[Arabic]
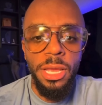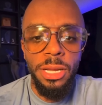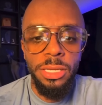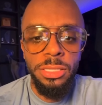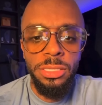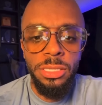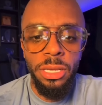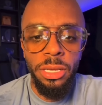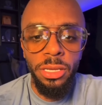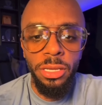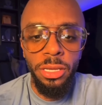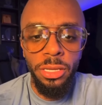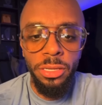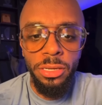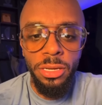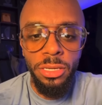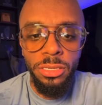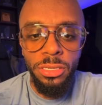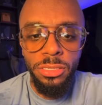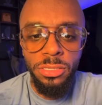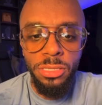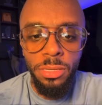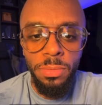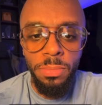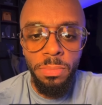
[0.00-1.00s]
صحيح ان
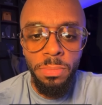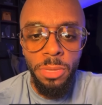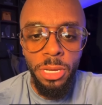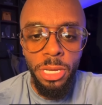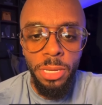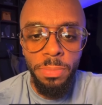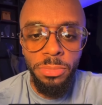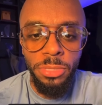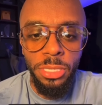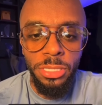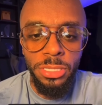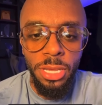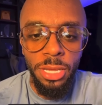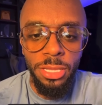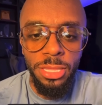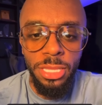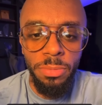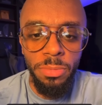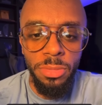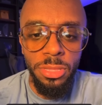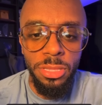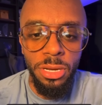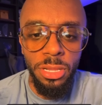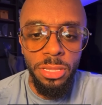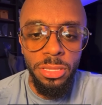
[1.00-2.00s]
الجسم ما يمتص اكثر
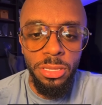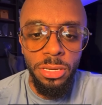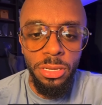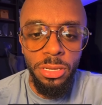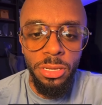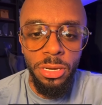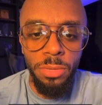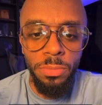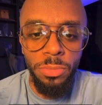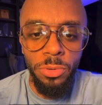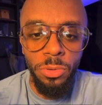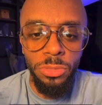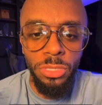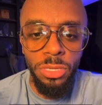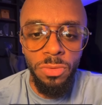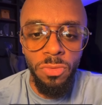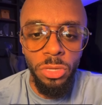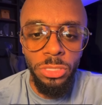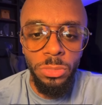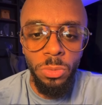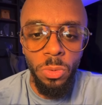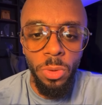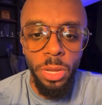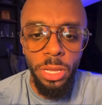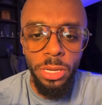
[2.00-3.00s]
من 30 جرام بروتين في
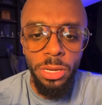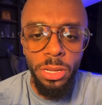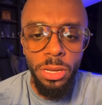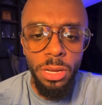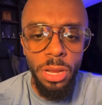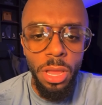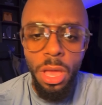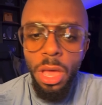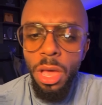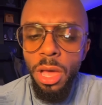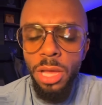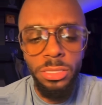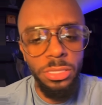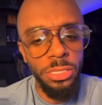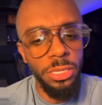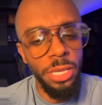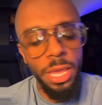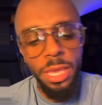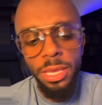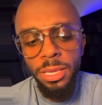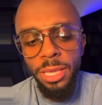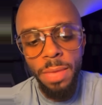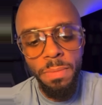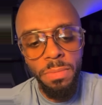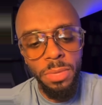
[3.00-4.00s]
وجبه واحده، لا عادي
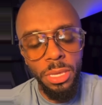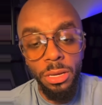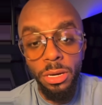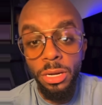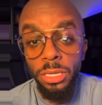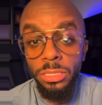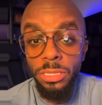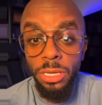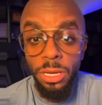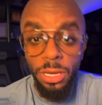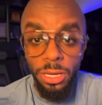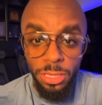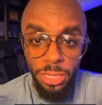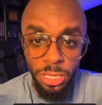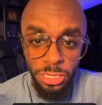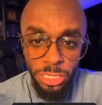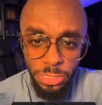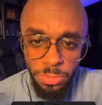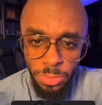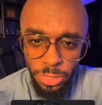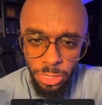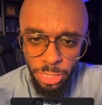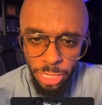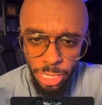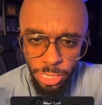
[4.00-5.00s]
اي كميه راح تاخذها
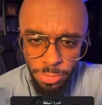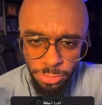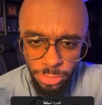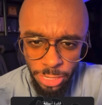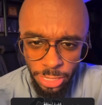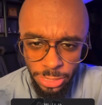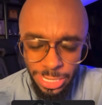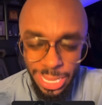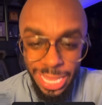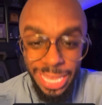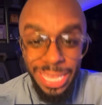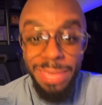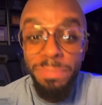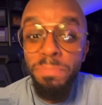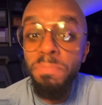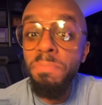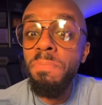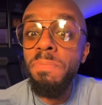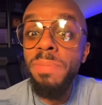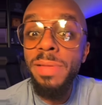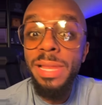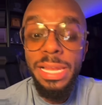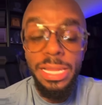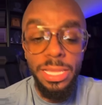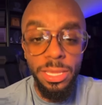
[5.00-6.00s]
جسمك راح يمتصها
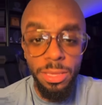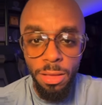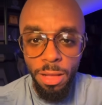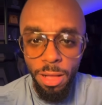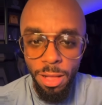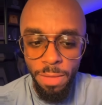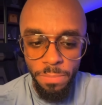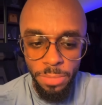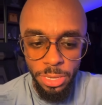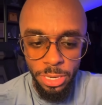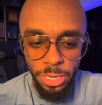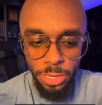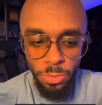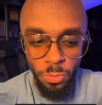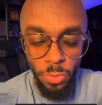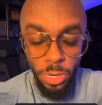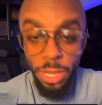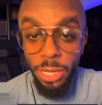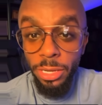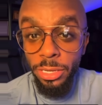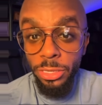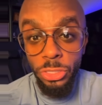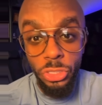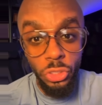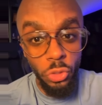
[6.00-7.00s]
بالكامل
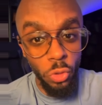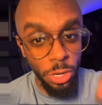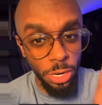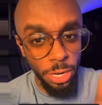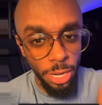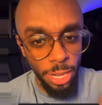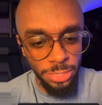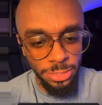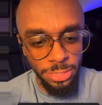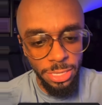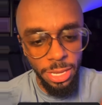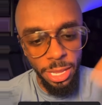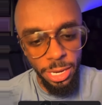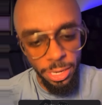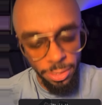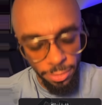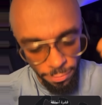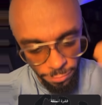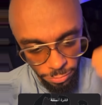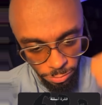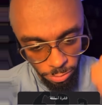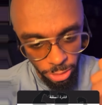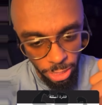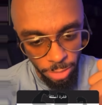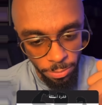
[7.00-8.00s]
ولكن السؤال الاصح
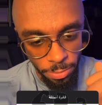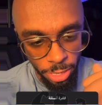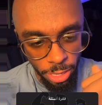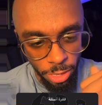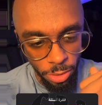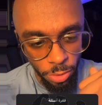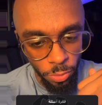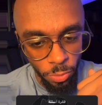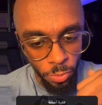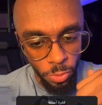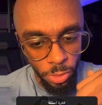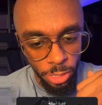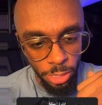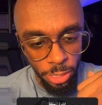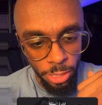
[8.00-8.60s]
نفس كل مره اقول